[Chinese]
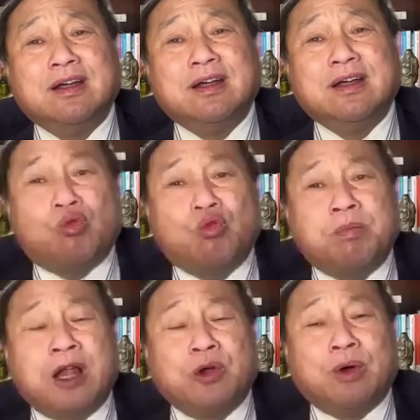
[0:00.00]
他也不会
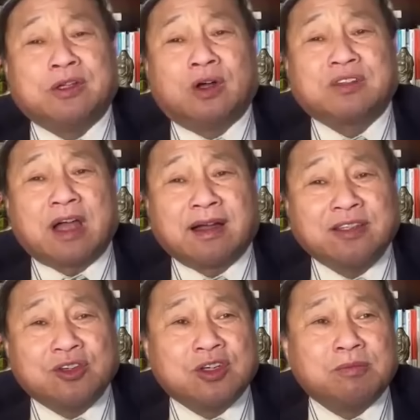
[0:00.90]
去胡编乱造，
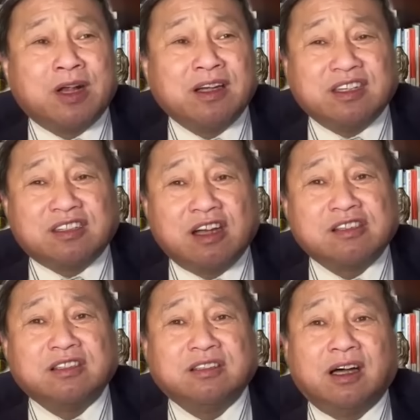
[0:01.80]
大概就是把李
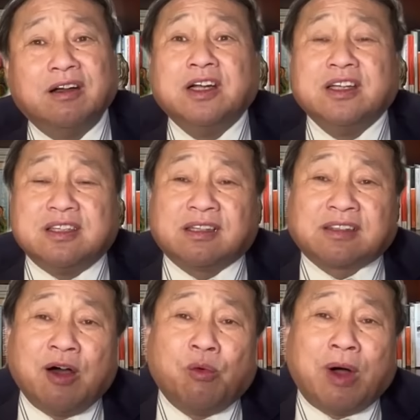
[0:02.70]
先生的一些
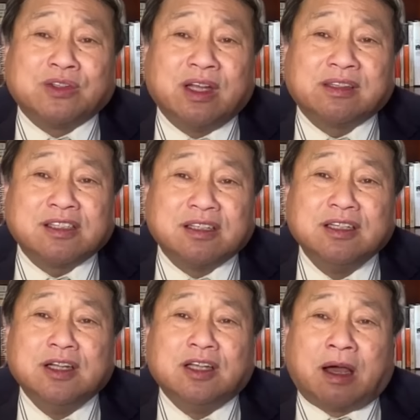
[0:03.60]
谈话中间，但是
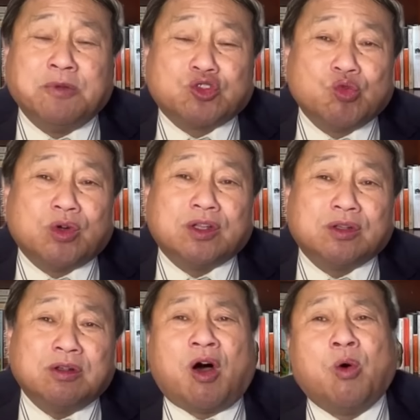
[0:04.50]
咱们中国人
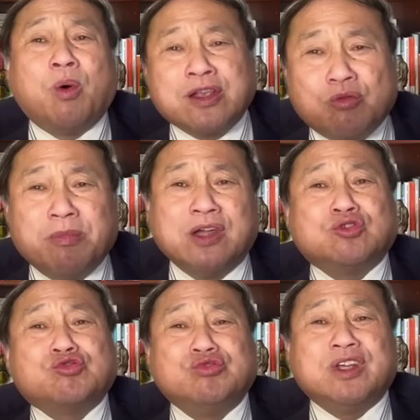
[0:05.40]
老外就没有
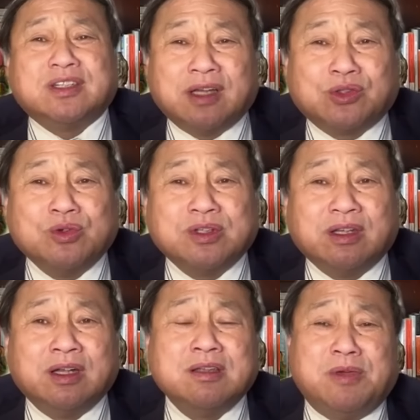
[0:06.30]
注意这些东西，
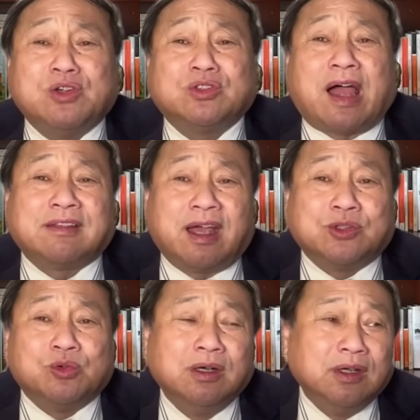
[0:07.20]
人也没有谈太
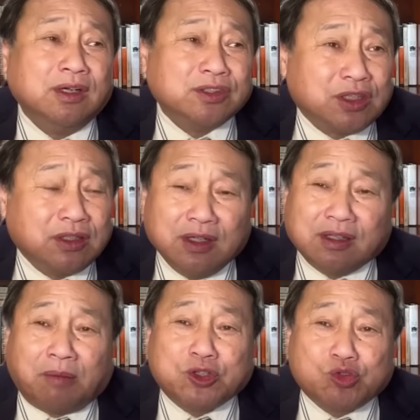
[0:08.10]
多，就是
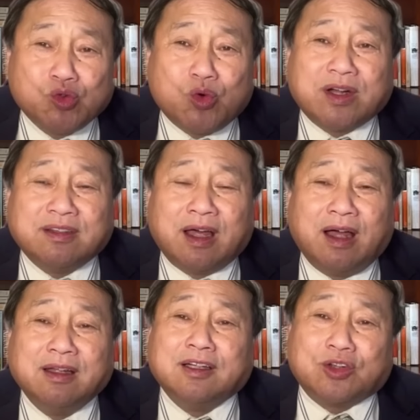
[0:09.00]
咱们中国人呢
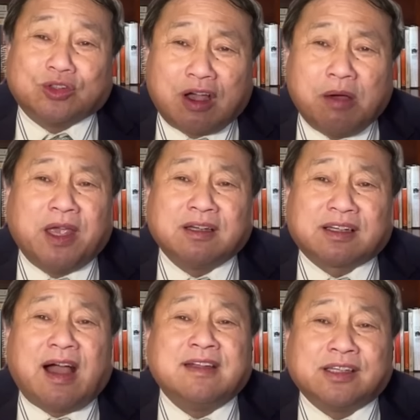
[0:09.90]
就特别的
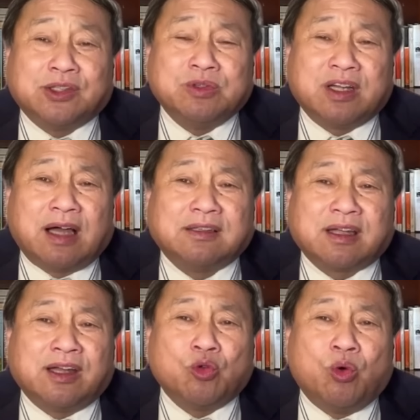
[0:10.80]
看这个东西看得
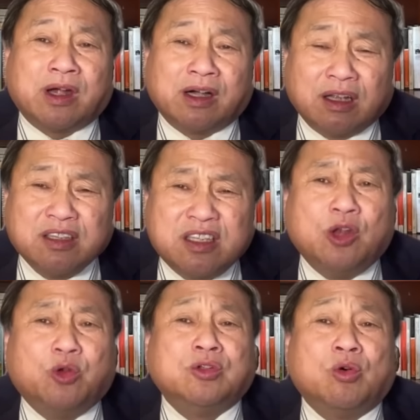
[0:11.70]
太多一点，而且议
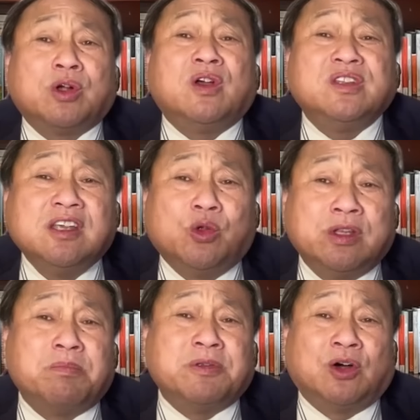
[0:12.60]
论或者议论
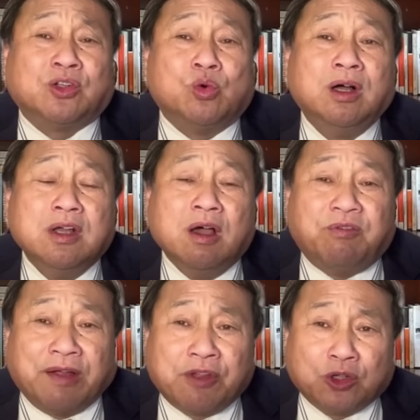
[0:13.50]
的比较多，
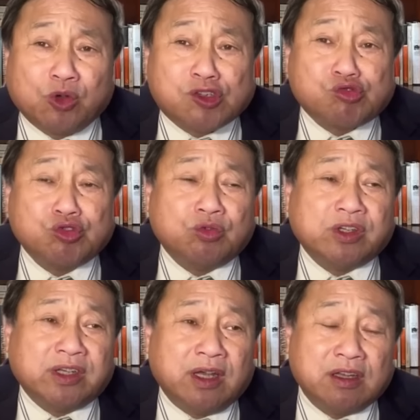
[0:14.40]
反倒对书中
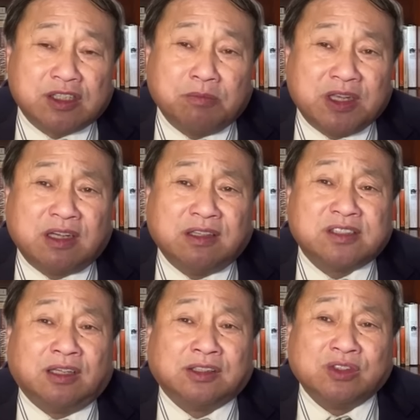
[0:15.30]
那些盛平先生
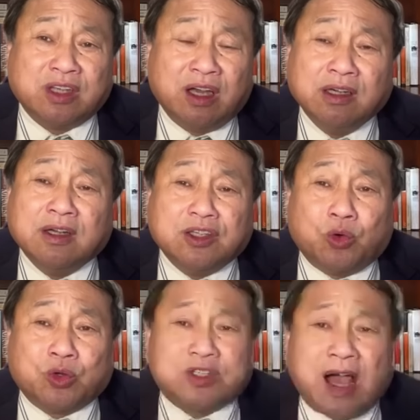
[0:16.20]
讲到那些
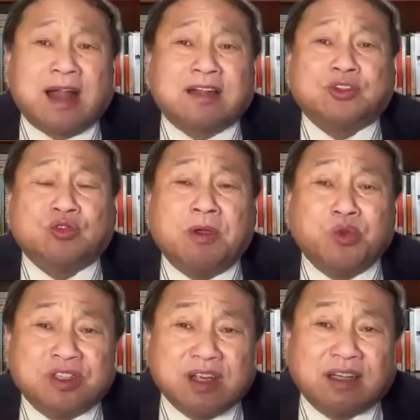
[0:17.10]
有价值的东西，
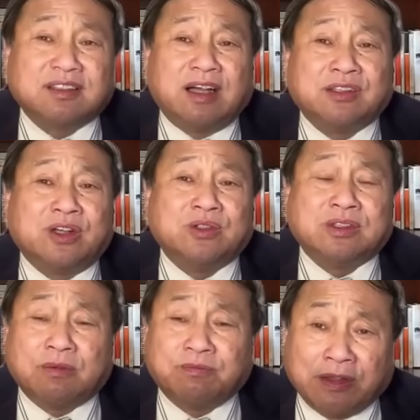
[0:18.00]
余先生看到这个东西
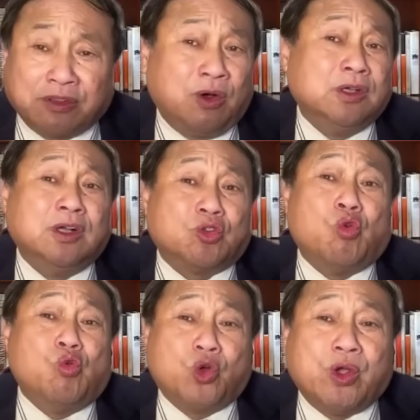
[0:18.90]
他反倒都
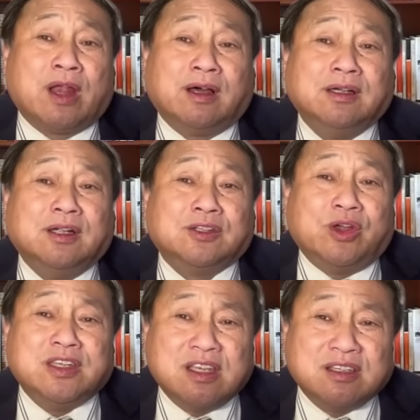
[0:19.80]
忽略了。所
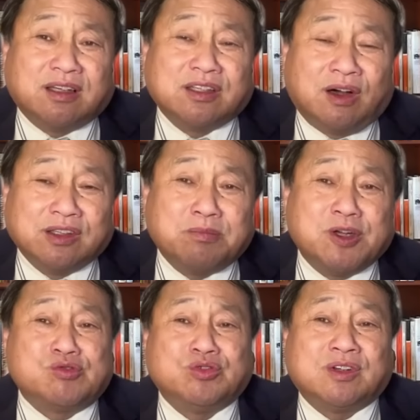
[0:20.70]
以印象里好那
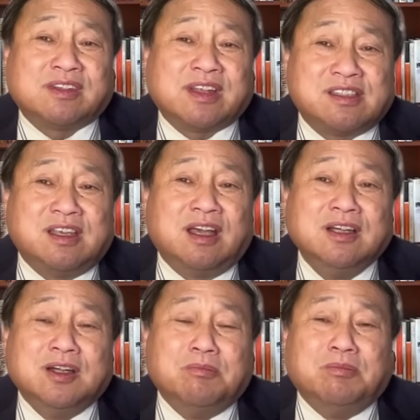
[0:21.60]
本书就是在写